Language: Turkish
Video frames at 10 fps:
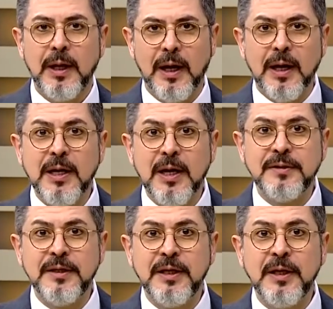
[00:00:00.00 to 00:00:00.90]

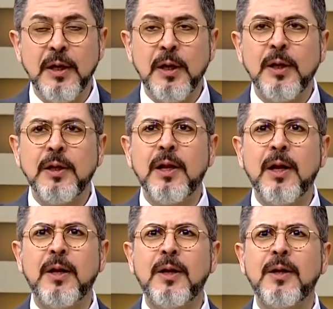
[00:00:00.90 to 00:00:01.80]
ellezî
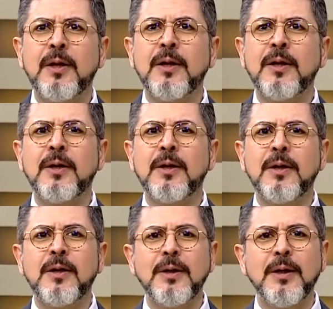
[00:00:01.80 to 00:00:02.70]

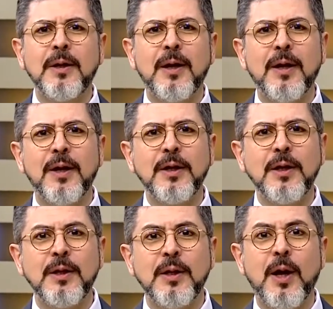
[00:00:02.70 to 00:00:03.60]
la ilahe
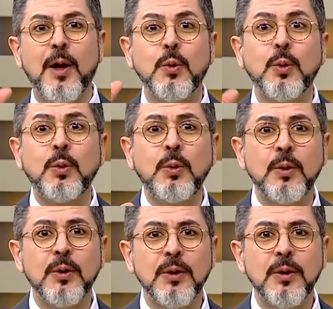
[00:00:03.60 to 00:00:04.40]
illahu